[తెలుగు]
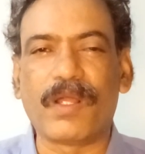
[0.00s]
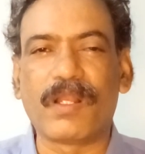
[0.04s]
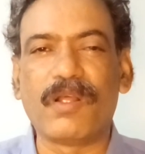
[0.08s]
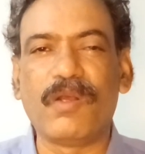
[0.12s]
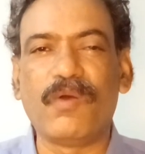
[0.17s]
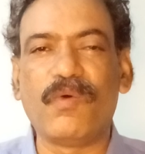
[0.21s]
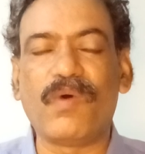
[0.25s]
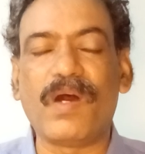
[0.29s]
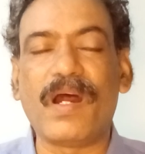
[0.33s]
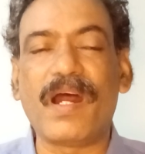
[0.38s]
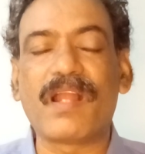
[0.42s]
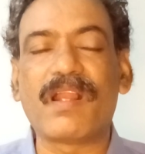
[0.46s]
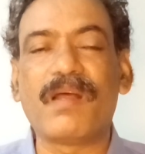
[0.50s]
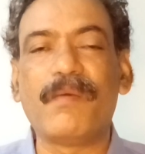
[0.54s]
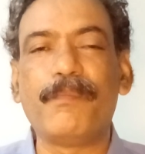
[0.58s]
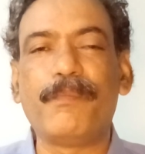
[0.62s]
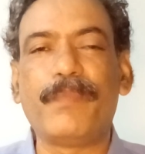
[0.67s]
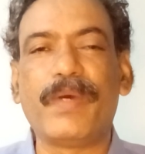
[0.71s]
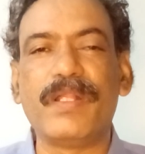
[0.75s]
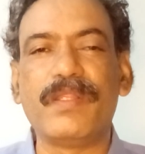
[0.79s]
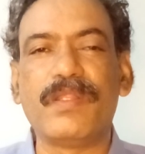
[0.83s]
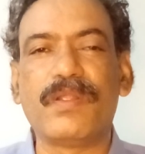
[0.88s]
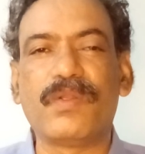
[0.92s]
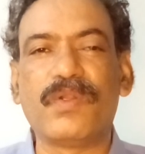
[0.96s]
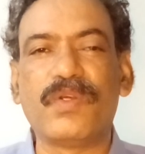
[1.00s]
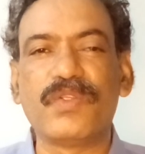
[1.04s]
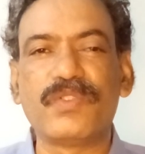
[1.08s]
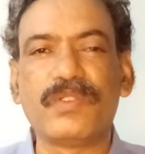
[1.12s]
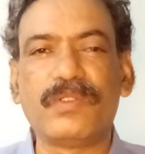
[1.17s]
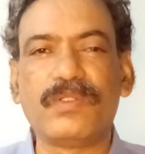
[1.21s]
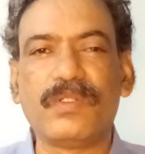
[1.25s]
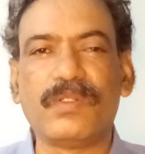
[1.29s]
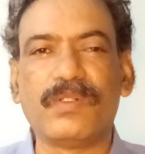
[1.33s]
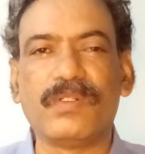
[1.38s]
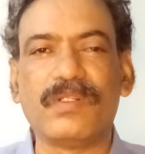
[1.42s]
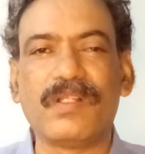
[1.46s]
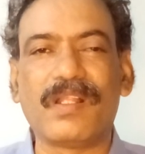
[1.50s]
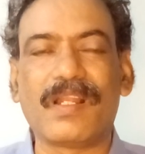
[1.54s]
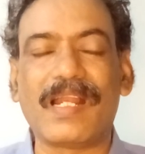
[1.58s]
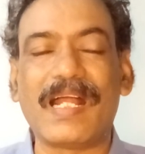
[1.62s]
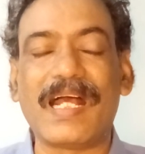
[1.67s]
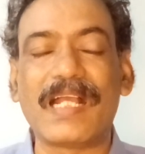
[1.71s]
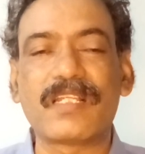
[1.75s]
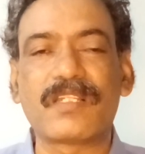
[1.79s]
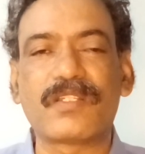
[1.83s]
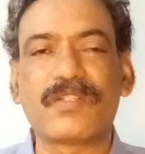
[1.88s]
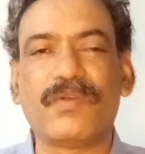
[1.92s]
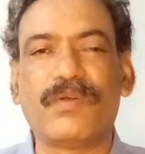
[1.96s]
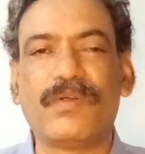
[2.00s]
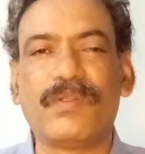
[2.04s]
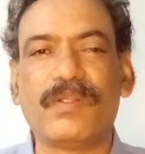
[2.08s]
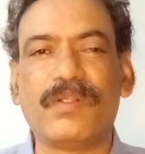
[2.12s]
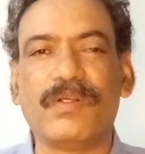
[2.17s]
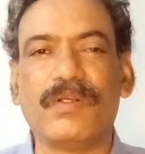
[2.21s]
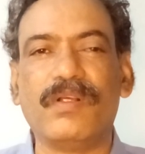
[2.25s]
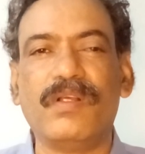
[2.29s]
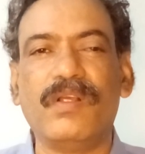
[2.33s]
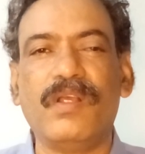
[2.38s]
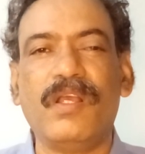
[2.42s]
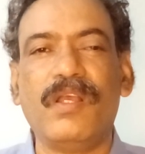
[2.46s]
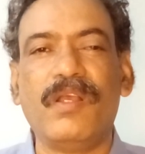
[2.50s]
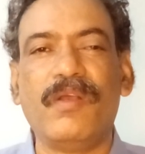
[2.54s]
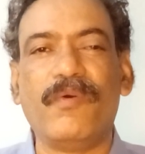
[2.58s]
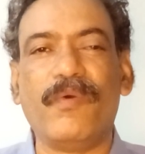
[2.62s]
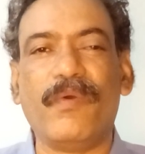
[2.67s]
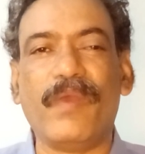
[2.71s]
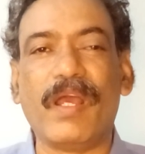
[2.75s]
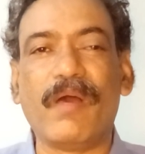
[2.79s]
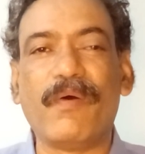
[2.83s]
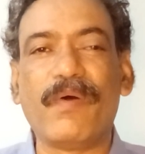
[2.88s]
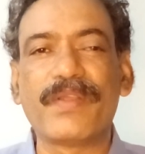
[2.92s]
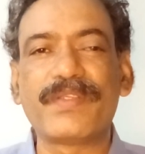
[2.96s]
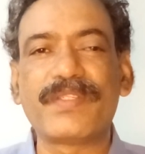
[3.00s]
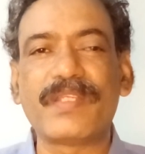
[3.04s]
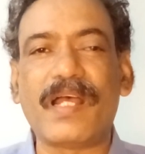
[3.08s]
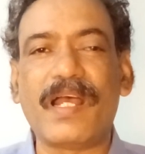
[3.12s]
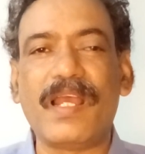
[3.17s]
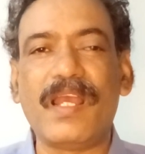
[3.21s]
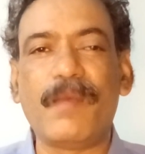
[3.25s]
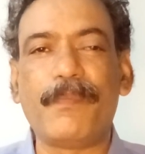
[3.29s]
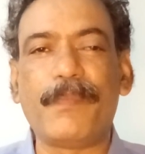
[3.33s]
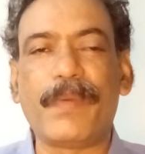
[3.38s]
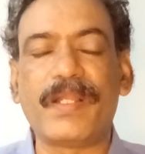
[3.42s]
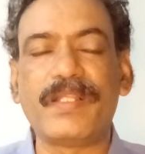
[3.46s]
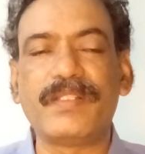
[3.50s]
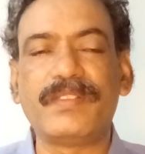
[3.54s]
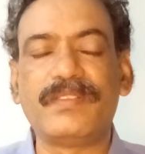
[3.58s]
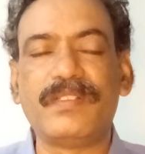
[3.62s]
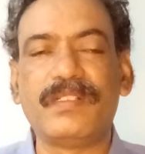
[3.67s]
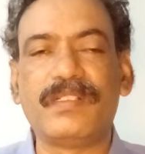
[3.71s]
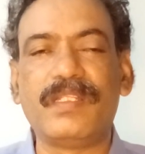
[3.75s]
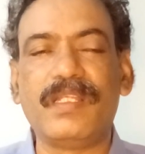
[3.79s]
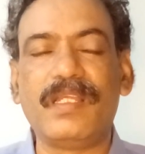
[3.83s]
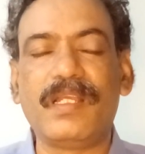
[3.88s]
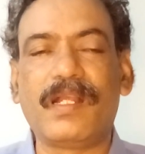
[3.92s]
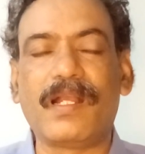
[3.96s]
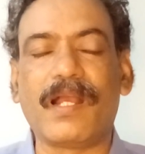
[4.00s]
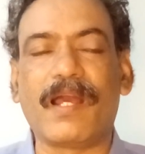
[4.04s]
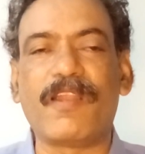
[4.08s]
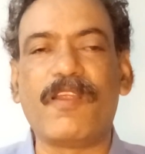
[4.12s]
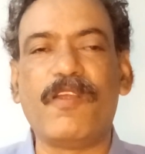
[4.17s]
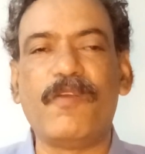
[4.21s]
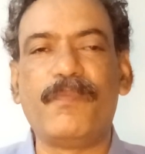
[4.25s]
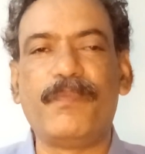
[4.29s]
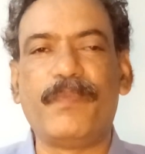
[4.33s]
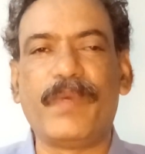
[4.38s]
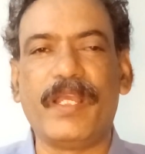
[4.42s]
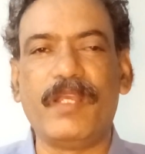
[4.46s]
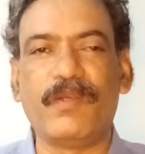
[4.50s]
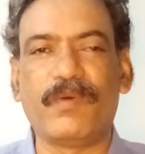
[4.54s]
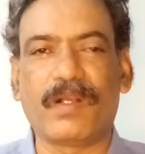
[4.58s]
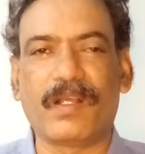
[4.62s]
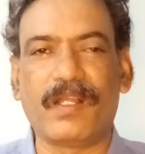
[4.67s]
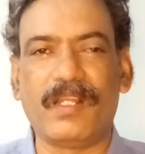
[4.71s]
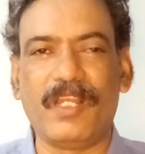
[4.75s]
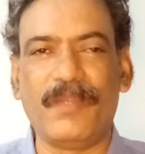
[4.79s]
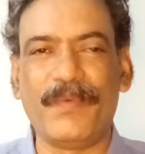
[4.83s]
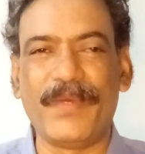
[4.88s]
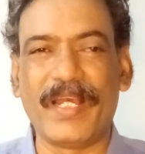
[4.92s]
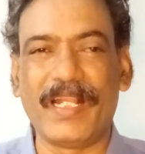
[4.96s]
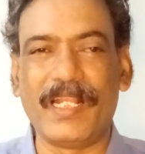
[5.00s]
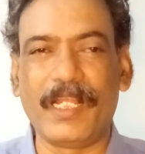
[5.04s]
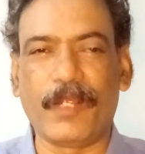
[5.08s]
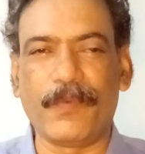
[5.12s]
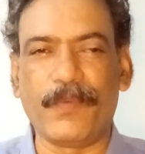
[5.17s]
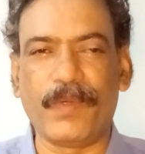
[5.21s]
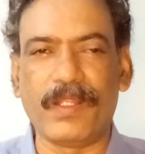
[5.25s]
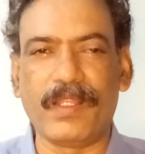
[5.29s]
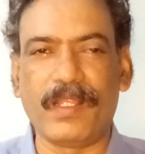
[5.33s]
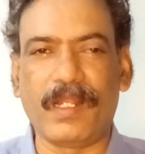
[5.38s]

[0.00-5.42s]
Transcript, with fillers: మరో వారం పది రోజుల్లో రాష్ట్రంలో వ్యవసాయ పరిస్థితి ఖరీఫ్పై ఒక నివేదిక